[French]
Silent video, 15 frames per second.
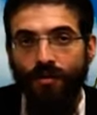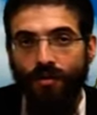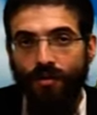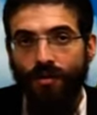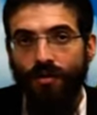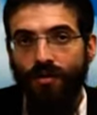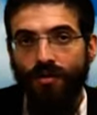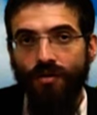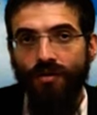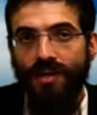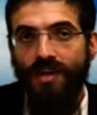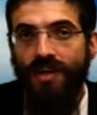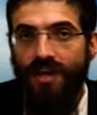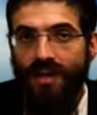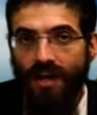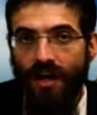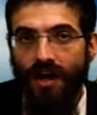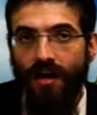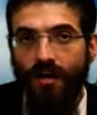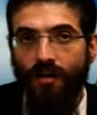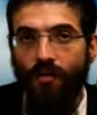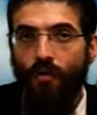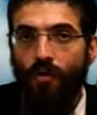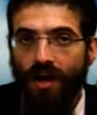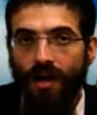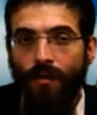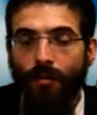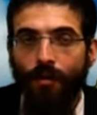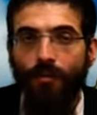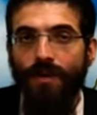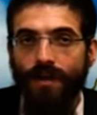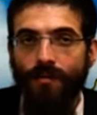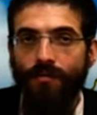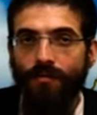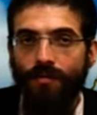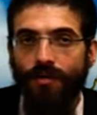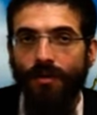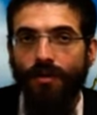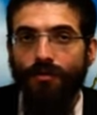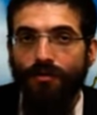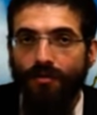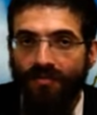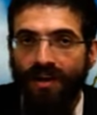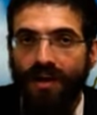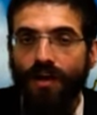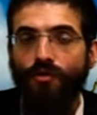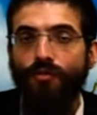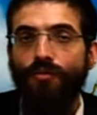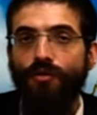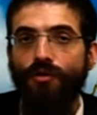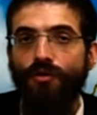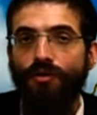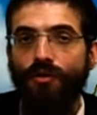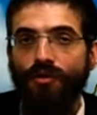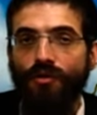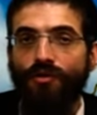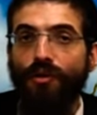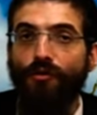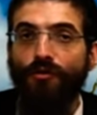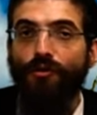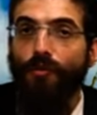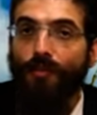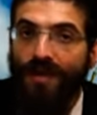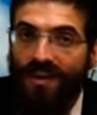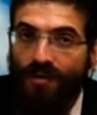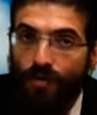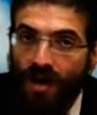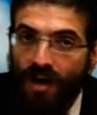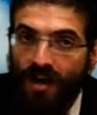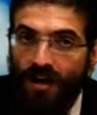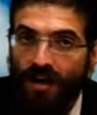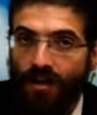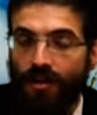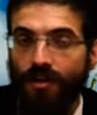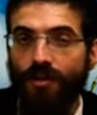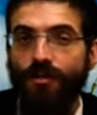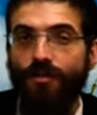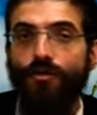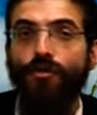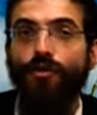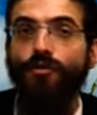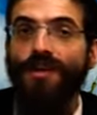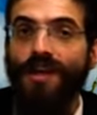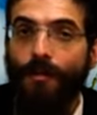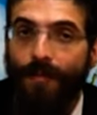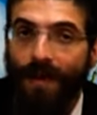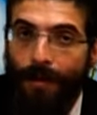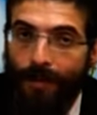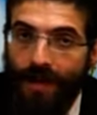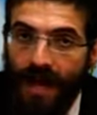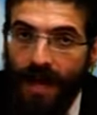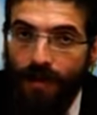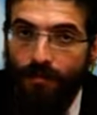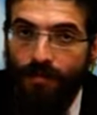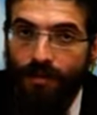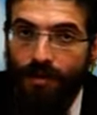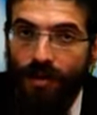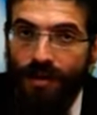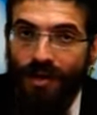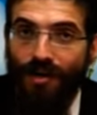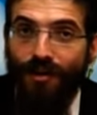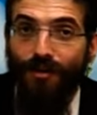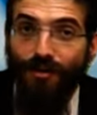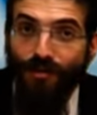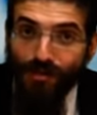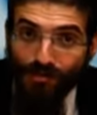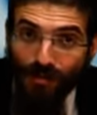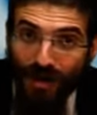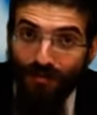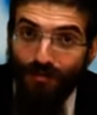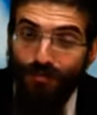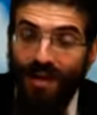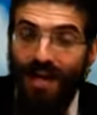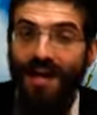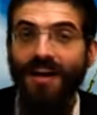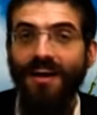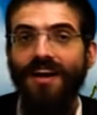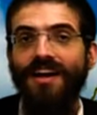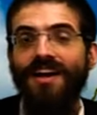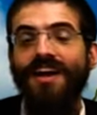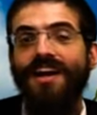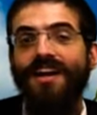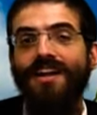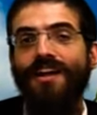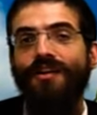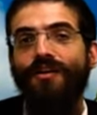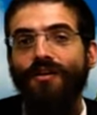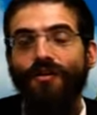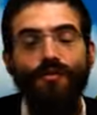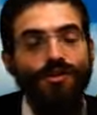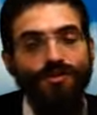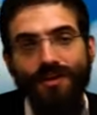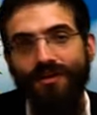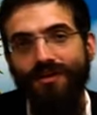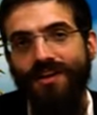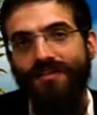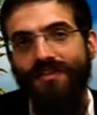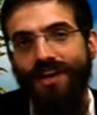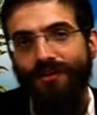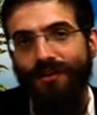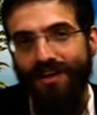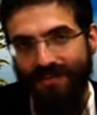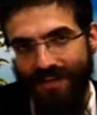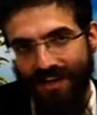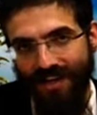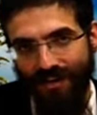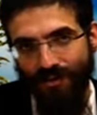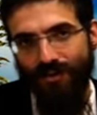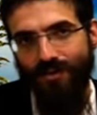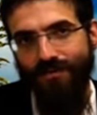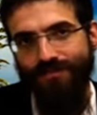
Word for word: qu'il n'y a aucun problème de faire un double nœud dans notre peignoir, sur notre imperméable, sur un foulard, dès lors qu'on souhaite le défaire dans les 24 heures